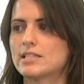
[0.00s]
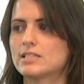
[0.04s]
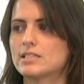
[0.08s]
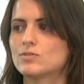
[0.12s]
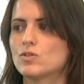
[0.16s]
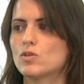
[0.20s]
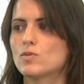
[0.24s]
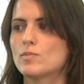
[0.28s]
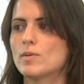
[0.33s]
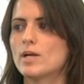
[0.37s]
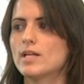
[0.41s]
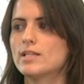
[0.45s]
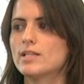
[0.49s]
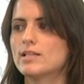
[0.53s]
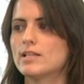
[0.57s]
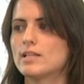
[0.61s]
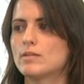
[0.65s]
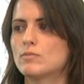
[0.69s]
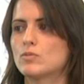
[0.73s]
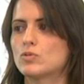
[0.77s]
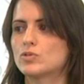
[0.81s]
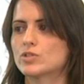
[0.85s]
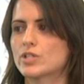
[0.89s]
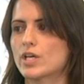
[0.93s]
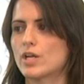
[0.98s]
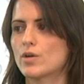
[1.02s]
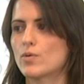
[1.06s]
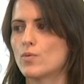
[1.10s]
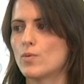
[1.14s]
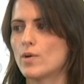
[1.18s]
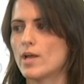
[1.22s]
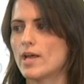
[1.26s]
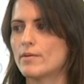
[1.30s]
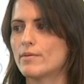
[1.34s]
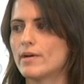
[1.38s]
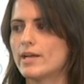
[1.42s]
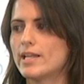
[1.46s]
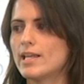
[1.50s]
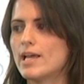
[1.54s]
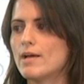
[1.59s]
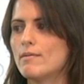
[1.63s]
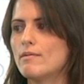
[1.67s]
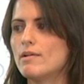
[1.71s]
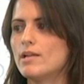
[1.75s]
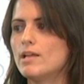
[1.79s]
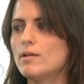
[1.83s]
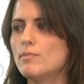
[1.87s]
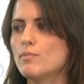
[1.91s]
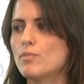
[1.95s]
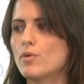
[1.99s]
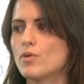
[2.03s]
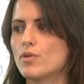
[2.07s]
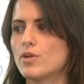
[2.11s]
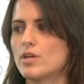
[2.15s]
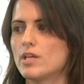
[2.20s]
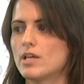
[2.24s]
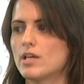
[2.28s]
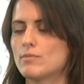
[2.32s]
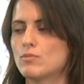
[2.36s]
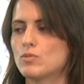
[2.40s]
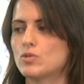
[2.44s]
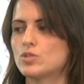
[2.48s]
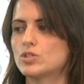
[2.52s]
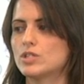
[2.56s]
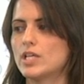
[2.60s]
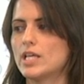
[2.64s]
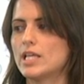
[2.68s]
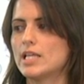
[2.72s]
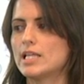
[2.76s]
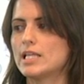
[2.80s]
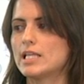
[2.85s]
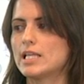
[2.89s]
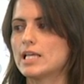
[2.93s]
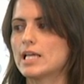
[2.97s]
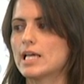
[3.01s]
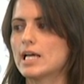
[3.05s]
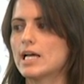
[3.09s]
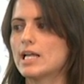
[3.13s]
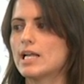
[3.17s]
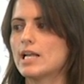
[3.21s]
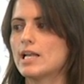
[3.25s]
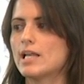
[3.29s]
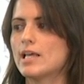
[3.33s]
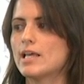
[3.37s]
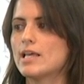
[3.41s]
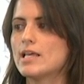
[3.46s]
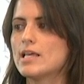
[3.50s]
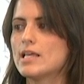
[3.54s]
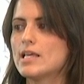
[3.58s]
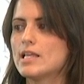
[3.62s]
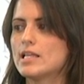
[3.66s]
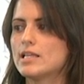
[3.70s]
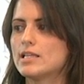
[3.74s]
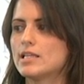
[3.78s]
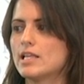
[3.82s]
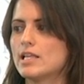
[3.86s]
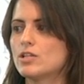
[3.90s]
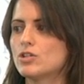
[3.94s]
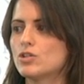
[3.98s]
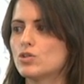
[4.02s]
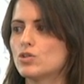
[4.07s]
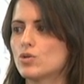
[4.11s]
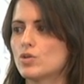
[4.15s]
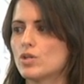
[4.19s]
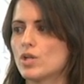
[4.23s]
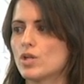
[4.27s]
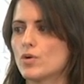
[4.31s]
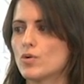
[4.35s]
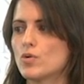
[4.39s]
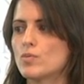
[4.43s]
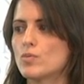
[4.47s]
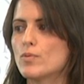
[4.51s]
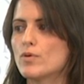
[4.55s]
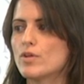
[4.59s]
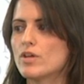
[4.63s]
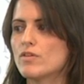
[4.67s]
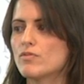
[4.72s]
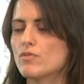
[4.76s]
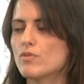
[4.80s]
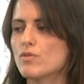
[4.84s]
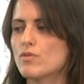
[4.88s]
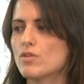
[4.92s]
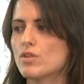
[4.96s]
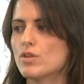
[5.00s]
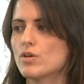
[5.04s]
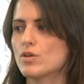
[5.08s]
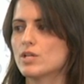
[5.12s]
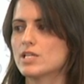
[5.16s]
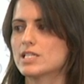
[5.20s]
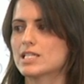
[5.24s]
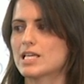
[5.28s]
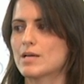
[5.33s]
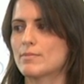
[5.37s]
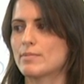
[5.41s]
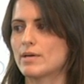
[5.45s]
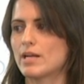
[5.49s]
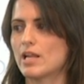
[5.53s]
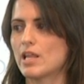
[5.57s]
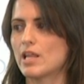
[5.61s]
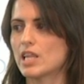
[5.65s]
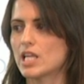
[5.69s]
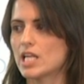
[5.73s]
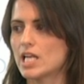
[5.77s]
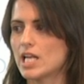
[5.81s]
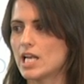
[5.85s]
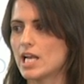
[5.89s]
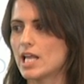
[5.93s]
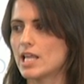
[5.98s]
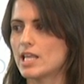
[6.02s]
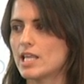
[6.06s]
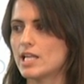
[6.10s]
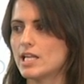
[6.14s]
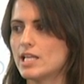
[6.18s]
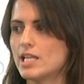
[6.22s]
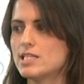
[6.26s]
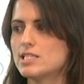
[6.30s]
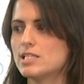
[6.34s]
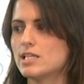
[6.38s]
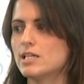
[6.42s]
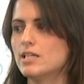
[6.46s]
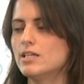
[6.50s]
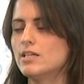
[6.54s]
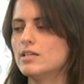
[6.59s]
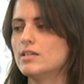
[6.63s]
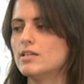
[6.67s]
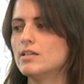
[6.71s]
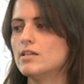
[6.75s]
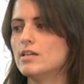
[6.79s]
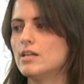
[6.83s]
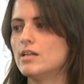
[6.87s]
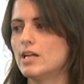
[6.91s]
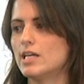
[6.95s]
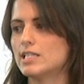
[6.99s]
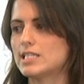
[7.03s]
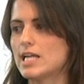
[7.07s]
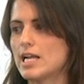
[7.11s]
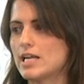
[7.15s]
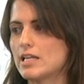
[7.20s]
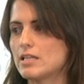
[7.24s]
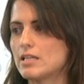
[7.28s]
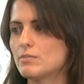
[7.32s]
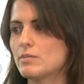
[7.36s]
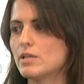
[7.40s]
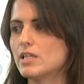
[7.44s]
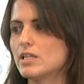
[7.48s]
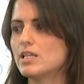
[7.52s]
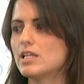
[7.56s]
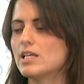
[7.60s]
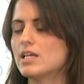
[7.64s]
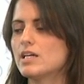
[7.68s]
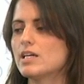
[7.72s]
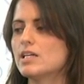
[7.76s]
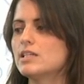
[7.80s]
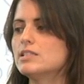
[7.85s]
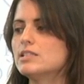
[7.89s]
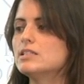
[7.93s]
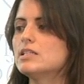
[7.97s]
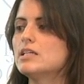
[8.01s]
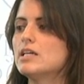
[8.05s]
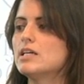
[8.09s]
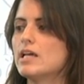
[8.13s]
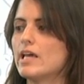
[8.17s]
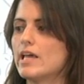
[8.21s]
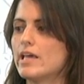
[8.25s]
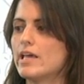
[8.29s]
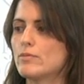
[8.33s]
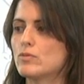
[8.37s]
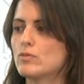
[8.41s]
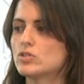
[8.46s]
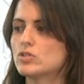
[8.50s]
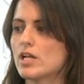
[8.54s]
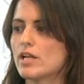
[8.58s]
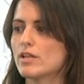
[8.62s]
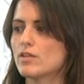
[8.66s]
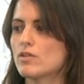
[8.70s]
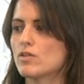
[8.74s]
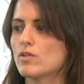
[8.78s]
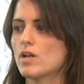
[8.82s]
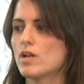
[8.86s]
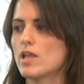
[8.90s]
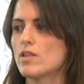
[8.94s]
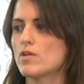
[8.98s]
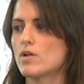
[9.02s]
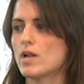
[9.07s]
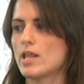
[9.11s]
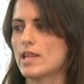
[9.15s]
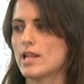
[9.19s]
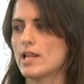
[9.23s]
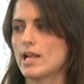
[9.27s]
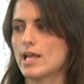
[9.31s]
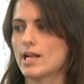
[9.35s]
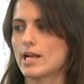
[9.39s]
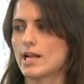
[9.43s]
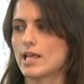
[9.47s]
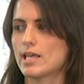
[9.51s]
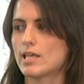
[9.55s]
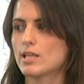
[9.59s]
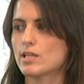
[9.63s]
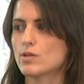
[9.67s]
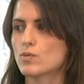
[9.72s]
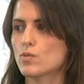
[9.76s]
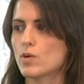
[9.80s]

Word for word: Transformar tenemos Calcular variable, podríamos indicarle dentro del grupo de funciones que aparecen en la derecha las aritméticas, hemos seleccionado la de la raíz